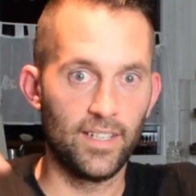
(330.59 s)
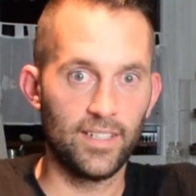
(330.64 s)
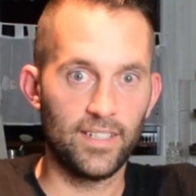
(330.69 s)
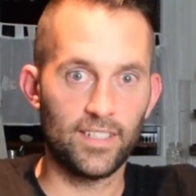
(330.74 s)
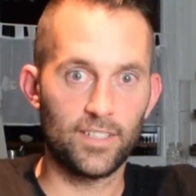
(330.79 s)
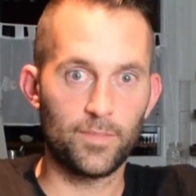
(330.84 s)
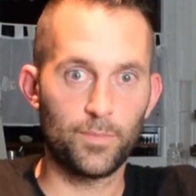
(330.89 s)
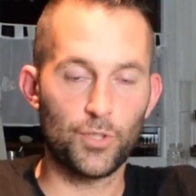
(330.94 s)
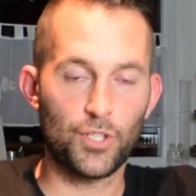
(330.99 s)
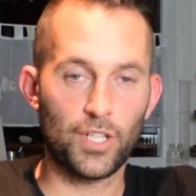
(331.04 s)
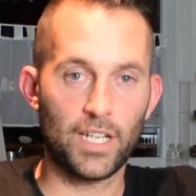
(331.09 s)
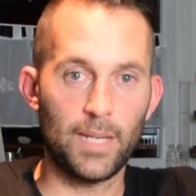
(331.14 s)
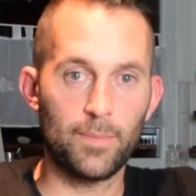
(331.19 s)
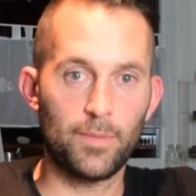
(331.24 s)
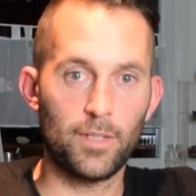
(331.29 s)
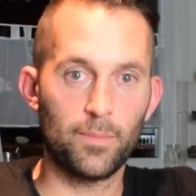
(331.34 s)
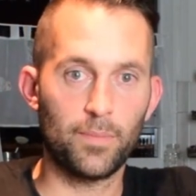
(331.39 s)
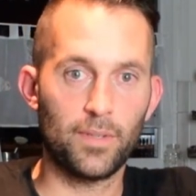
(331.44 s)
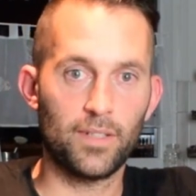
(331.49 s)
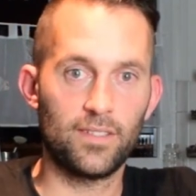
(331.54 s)
Das
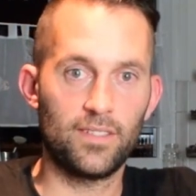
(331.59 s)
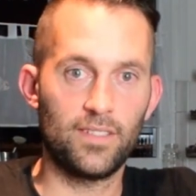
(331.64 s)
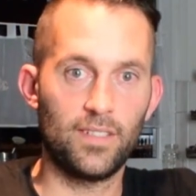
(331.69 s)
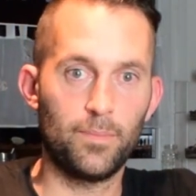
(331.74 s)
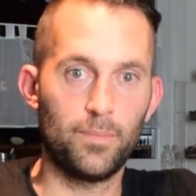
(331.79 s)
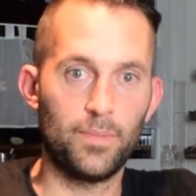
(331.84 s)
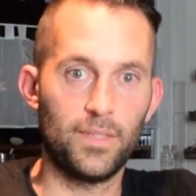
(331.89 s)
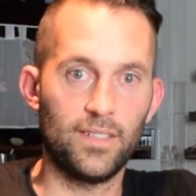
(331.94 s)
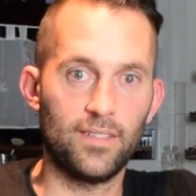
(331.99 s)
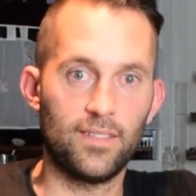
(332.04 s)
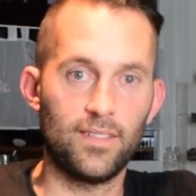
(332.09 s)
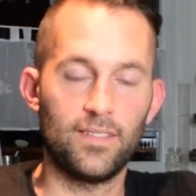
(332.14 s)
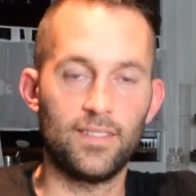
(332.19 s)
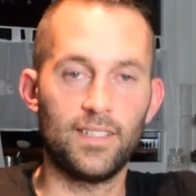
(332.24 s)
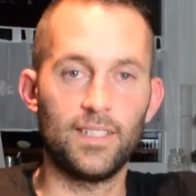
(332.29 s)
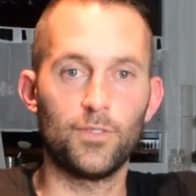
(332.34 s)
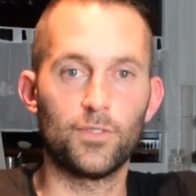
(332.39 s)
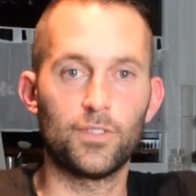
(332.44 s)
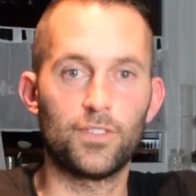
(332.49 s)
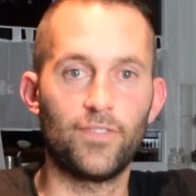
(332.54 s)
beschreibt im Prinzip diese
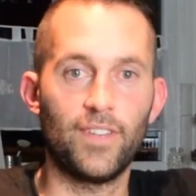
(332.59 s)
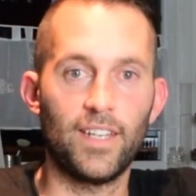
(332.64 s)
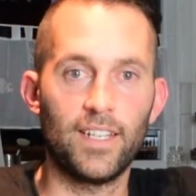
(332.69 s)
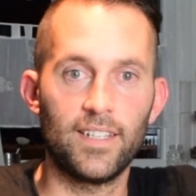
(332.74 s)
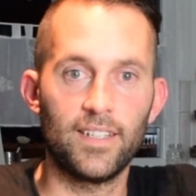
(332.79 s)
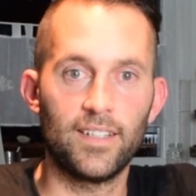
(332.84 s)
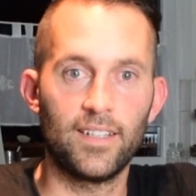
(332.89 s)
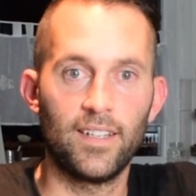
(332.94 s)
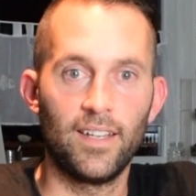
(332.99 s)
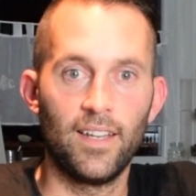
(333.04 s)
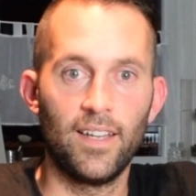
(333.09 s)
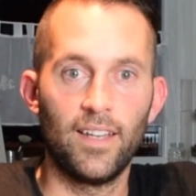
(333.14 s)
Sinuswelle,